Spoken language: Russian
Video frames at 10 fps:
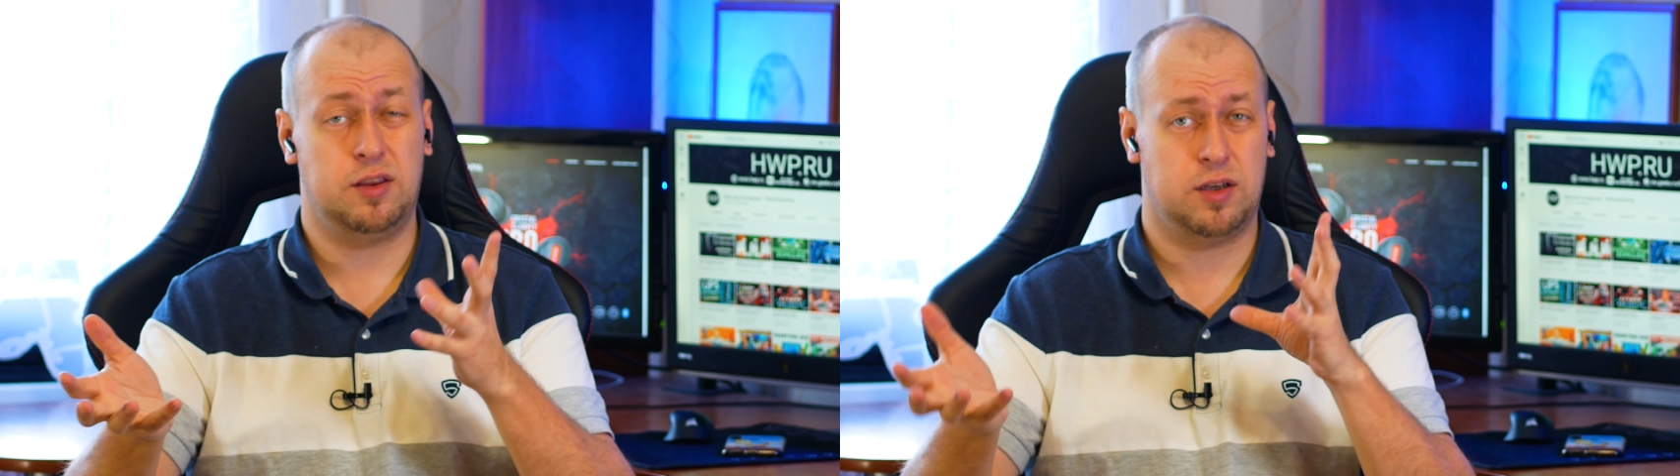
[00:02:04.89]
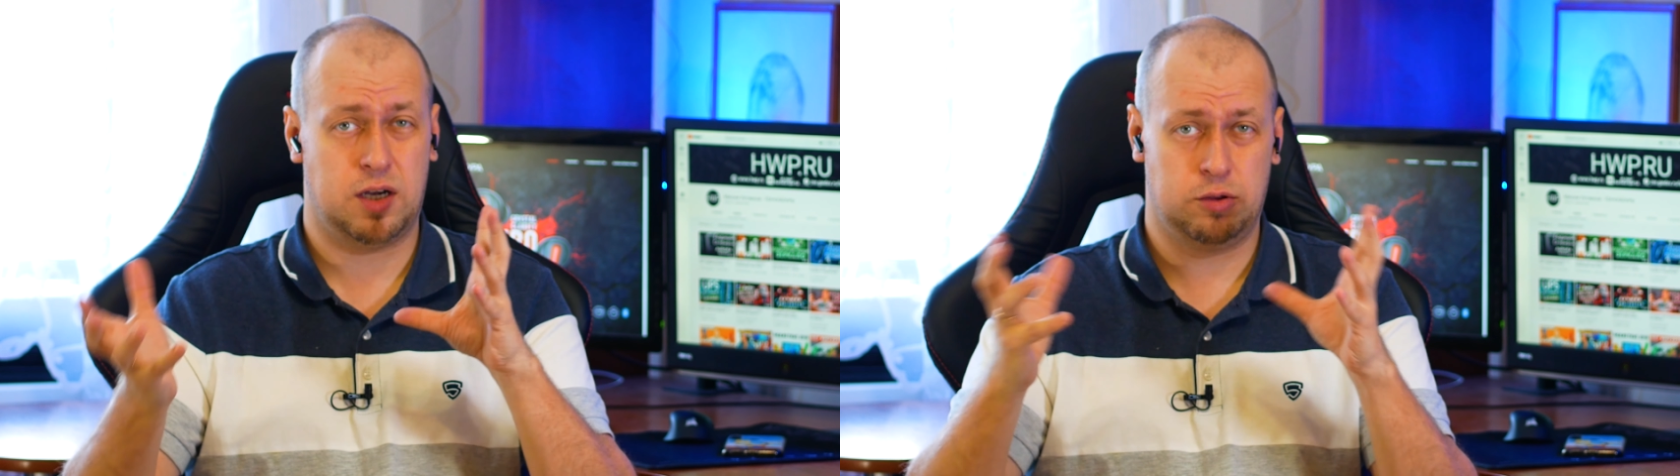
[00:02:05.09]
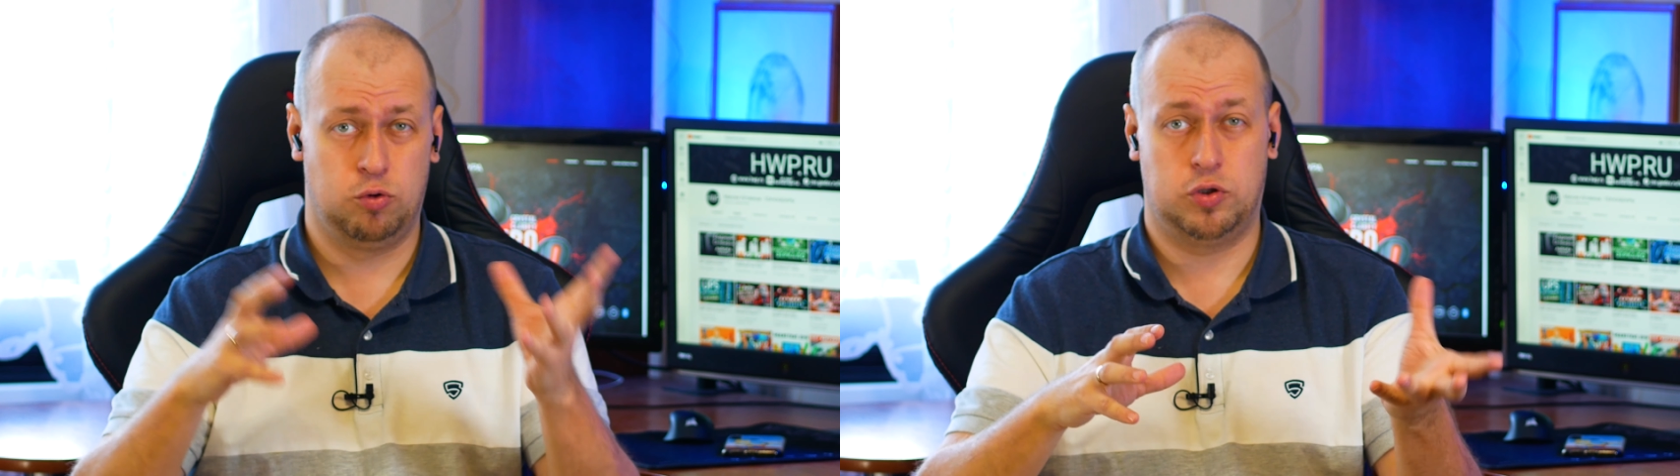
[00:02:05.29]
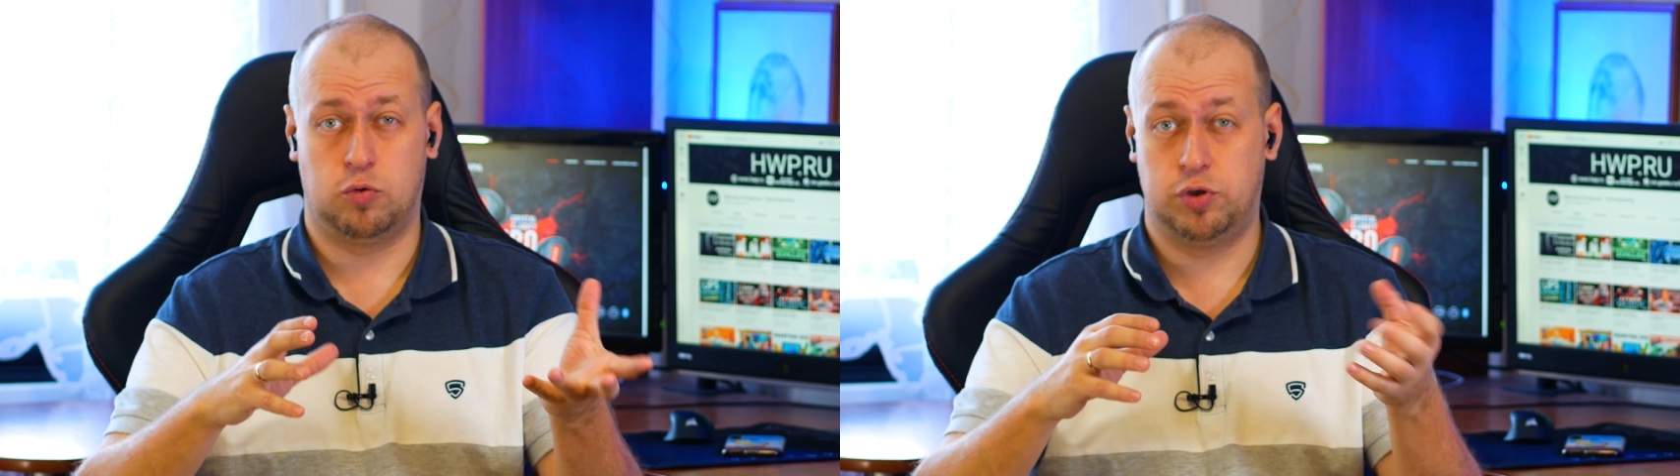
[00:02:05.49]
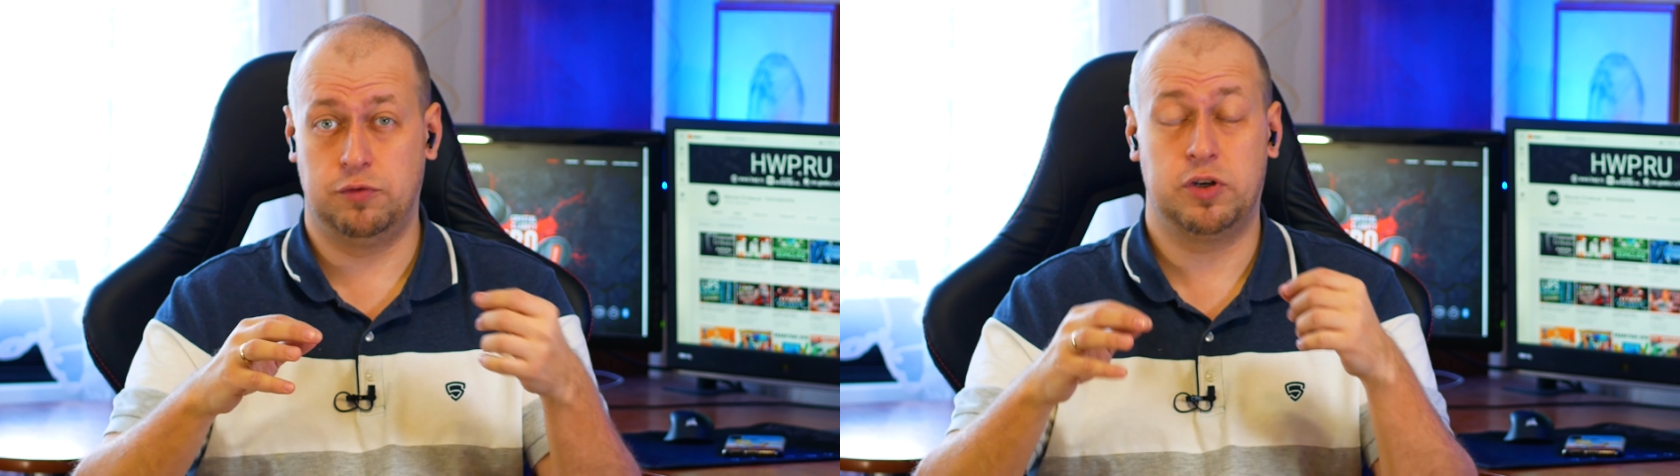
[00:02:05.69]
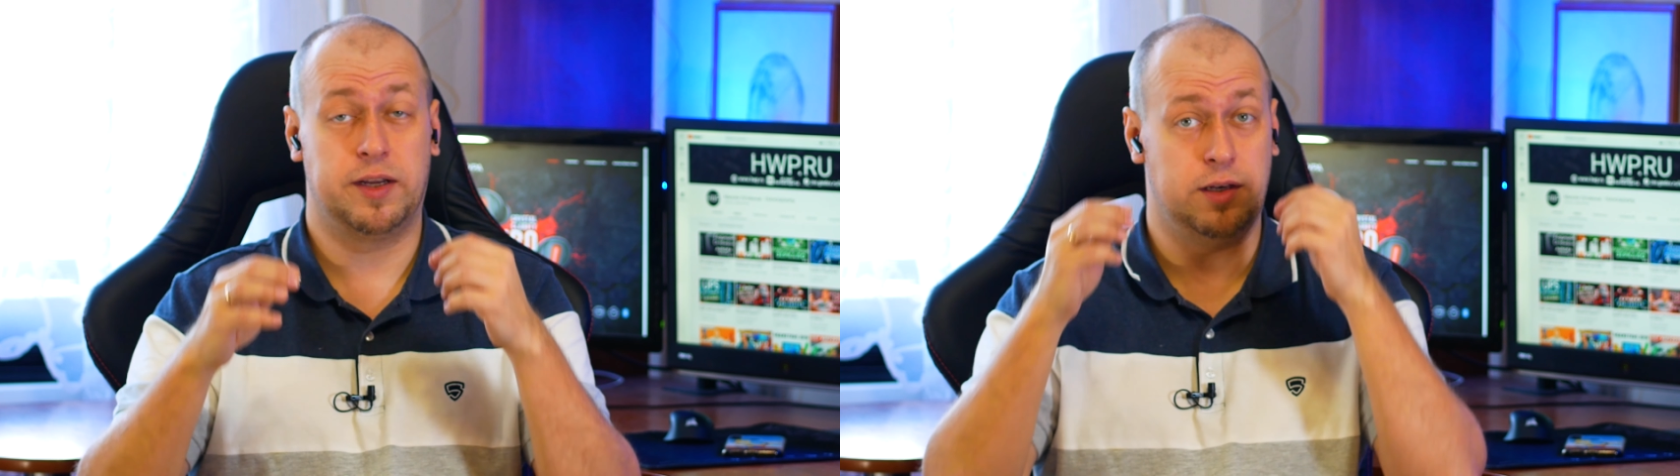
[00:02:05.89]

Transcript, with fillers: это одно из ключевых